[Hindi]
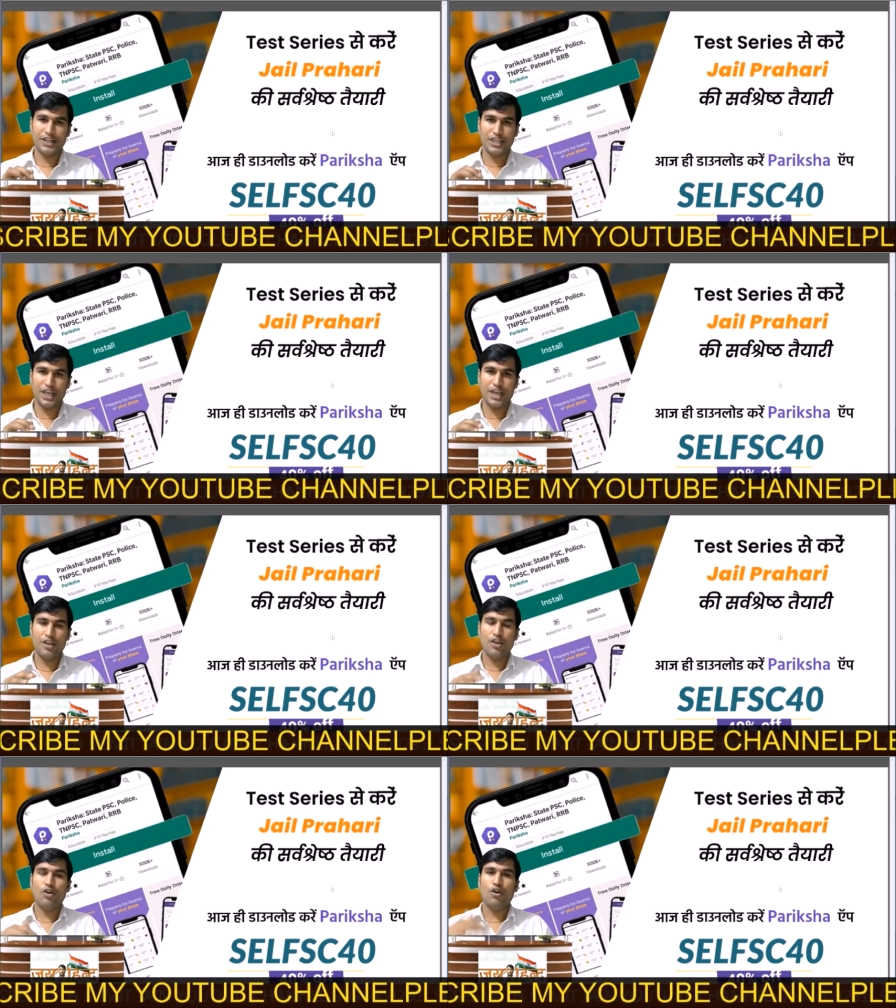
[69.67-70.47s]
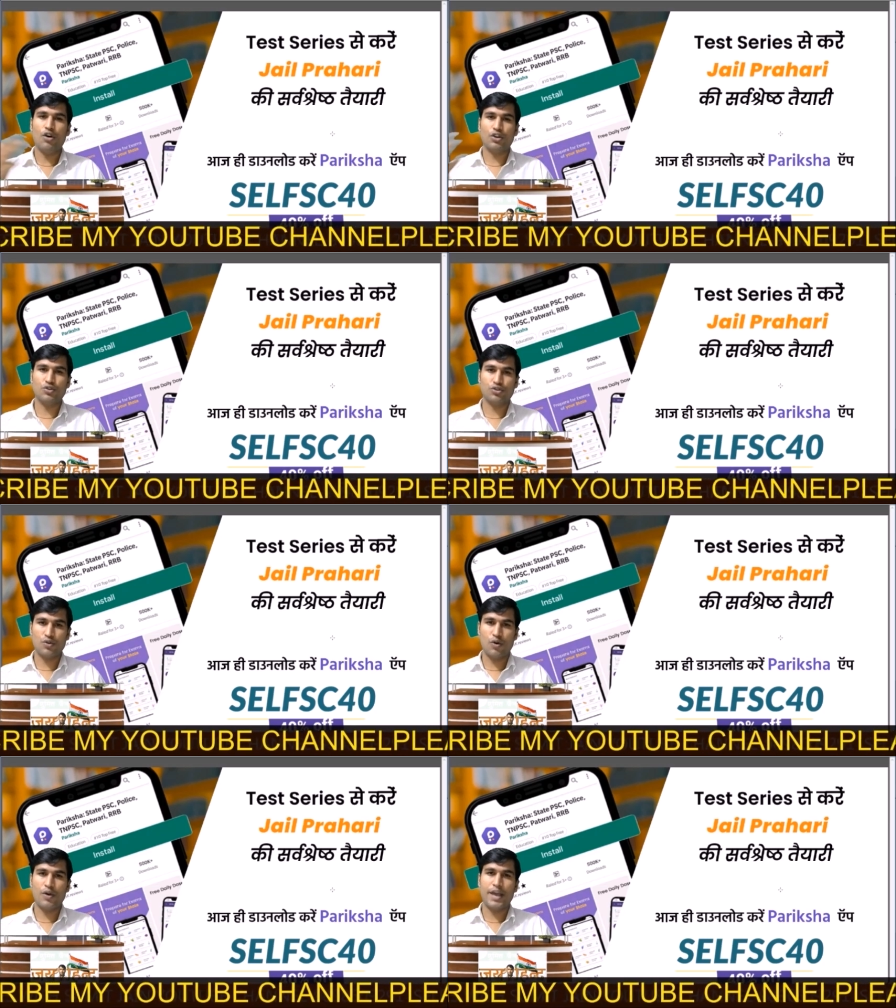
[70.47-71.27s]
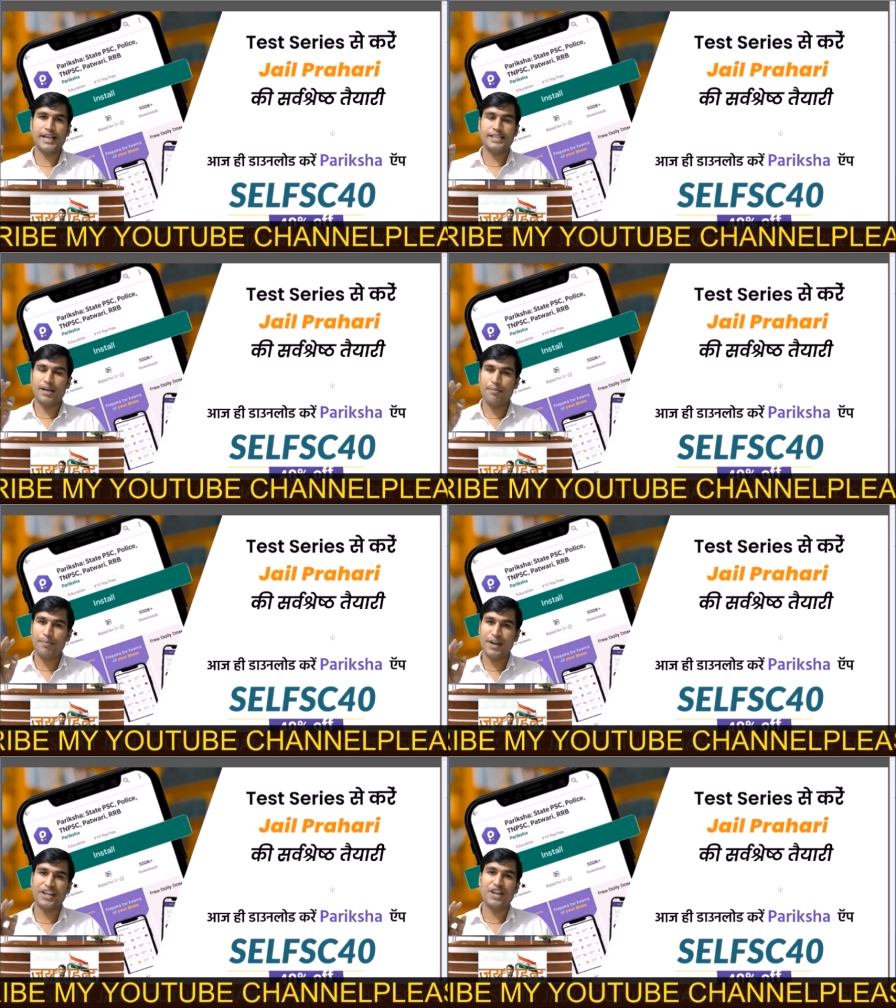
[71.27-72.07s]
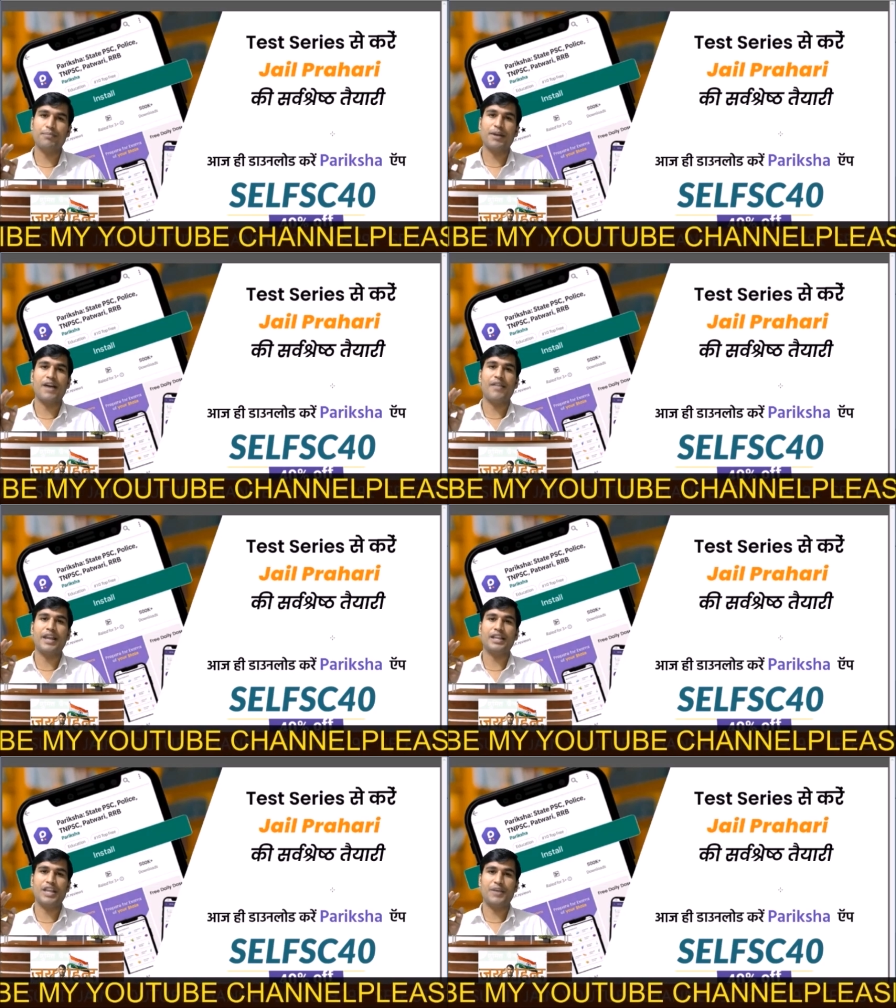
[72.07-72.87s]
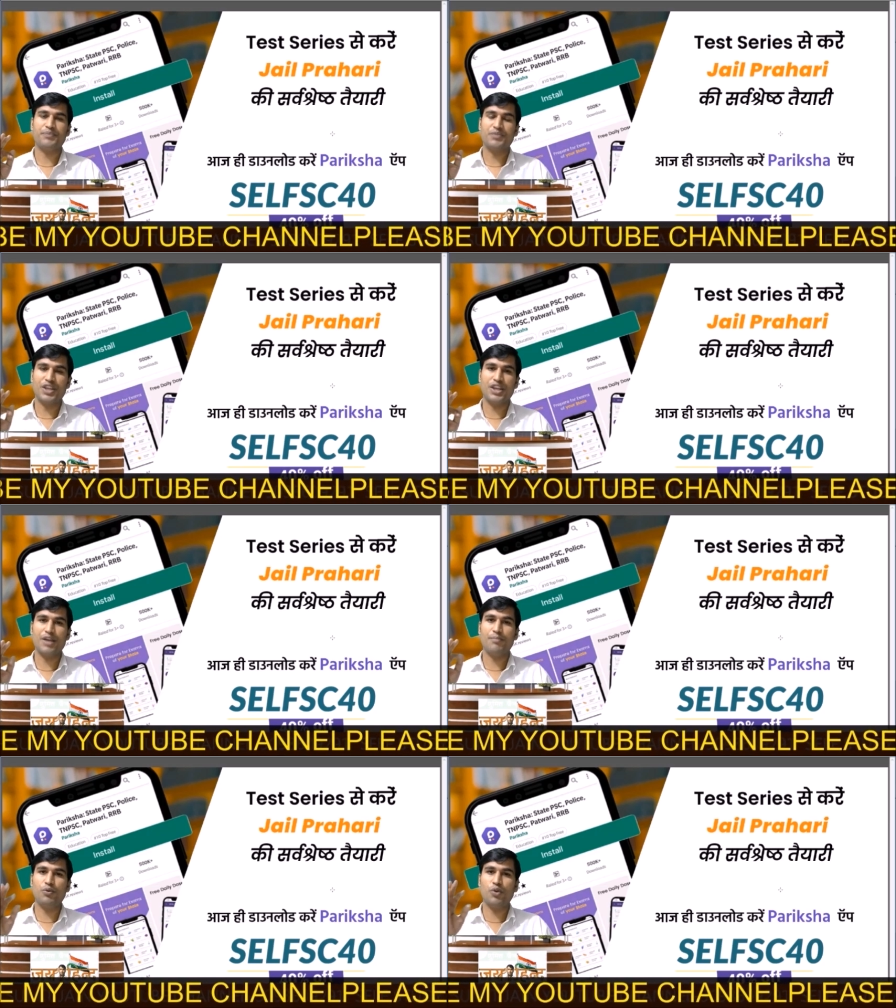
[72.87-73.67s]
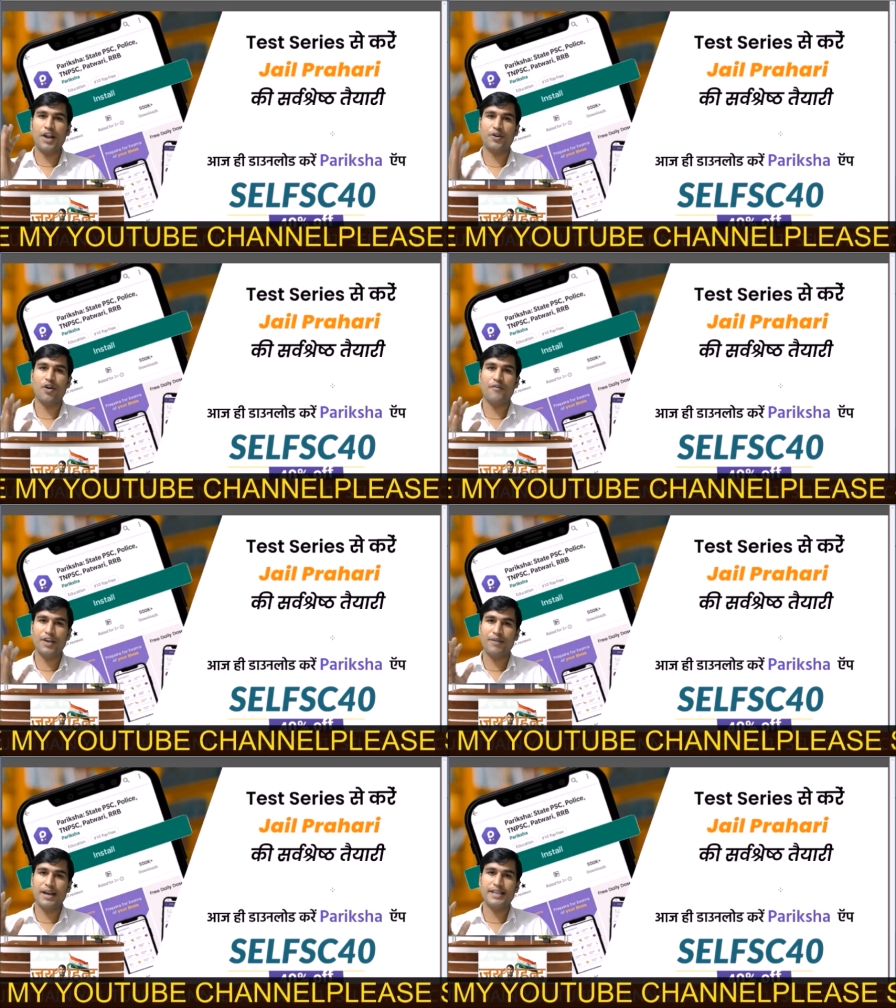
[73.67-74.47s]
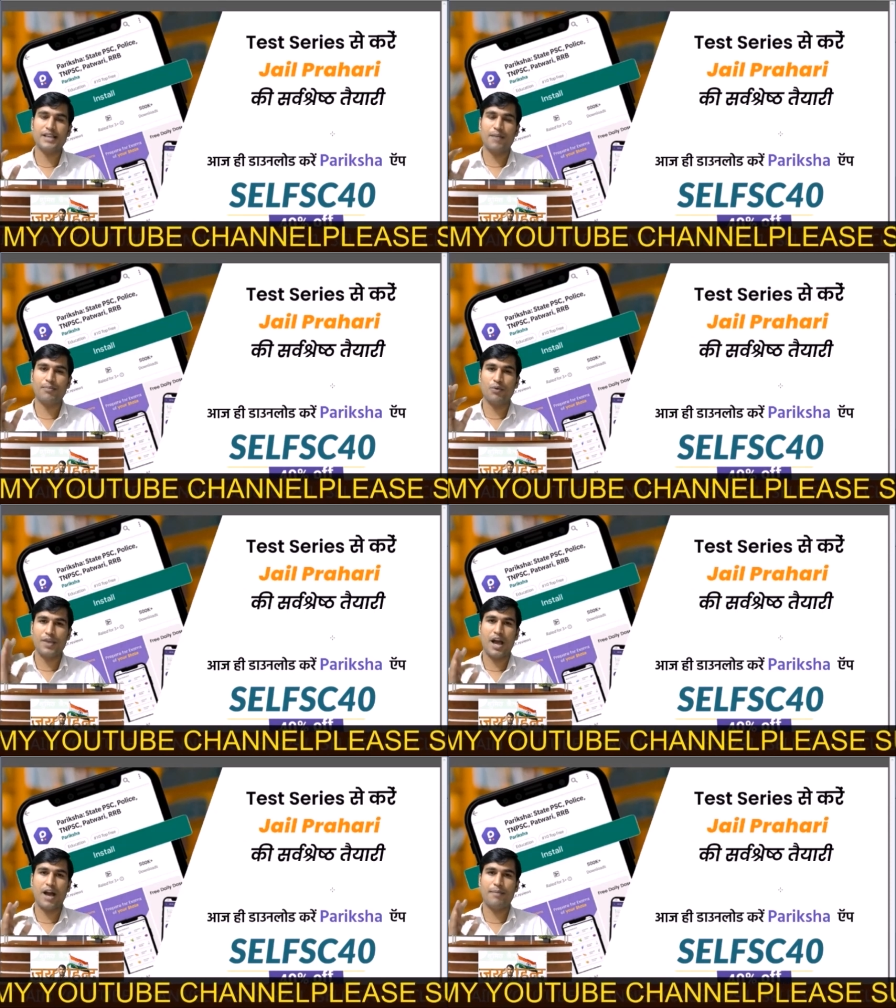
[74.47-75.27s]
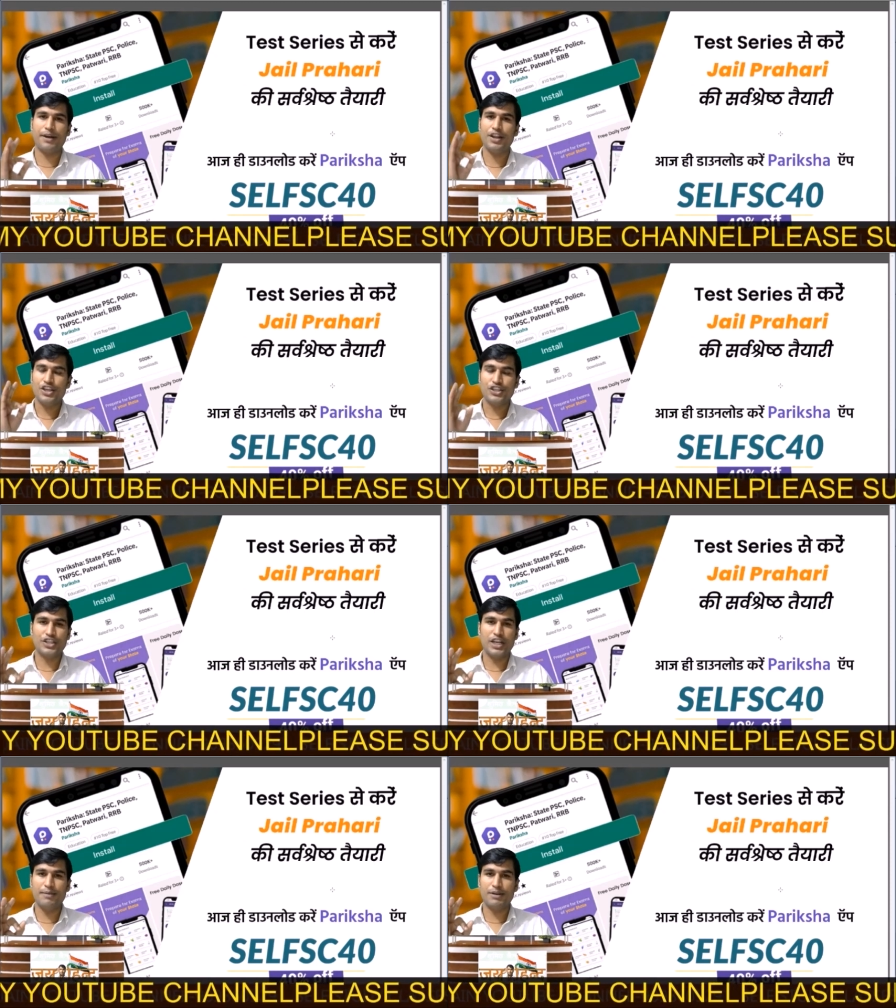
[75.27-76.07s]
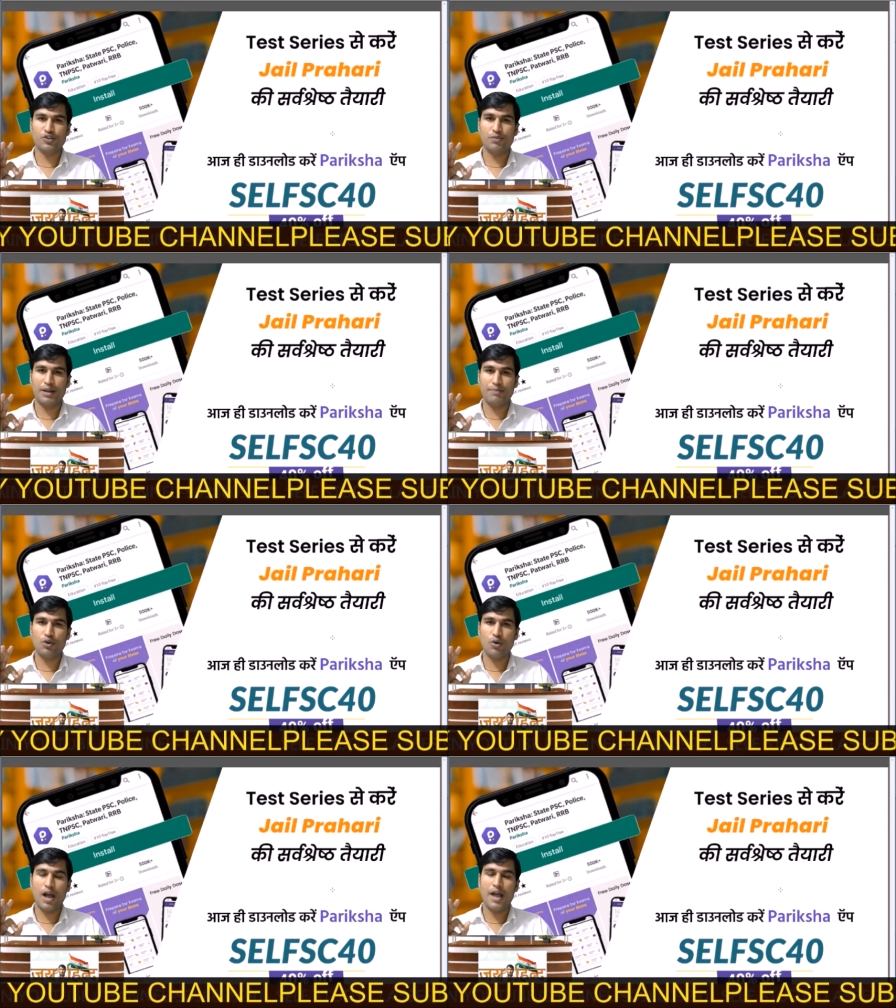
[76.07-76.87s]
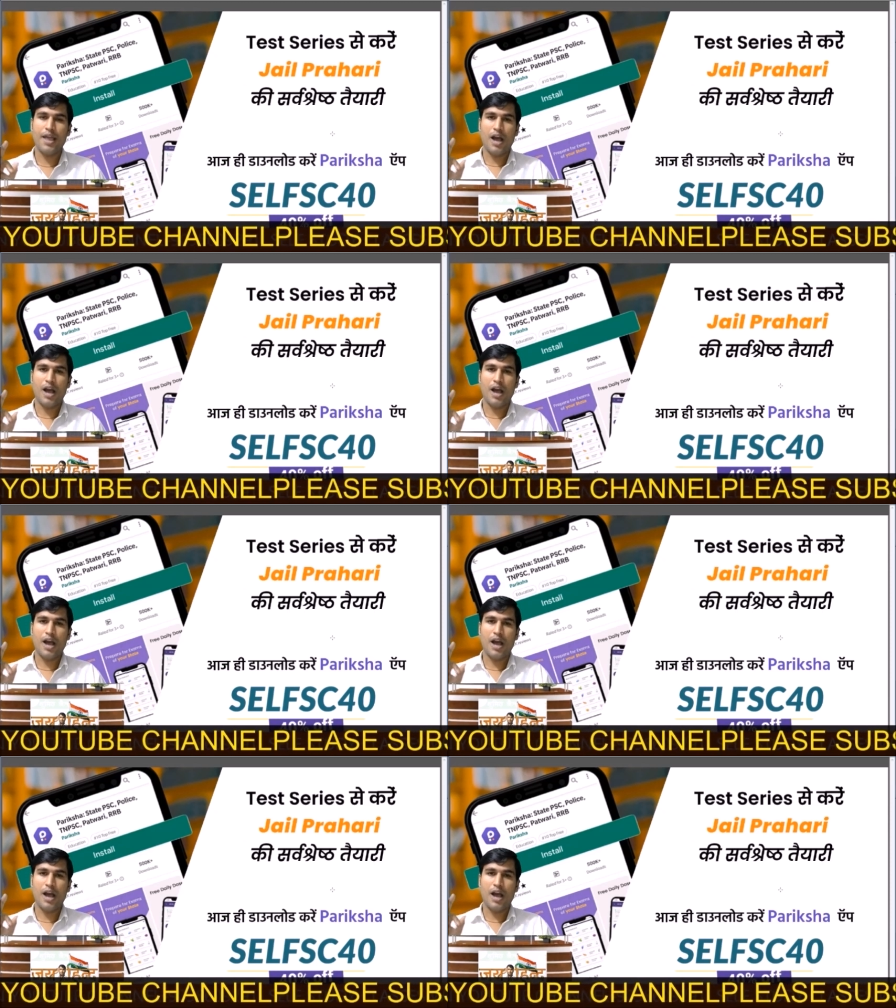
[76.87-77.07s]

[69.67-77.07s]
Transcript: हैं और दोस्तों एग्जाम पैटर्न पर आधारित हैं ठीक है पूरा टॉपिक वाइज आपको यहाँ पर सिलेबस उपलब्ध होगा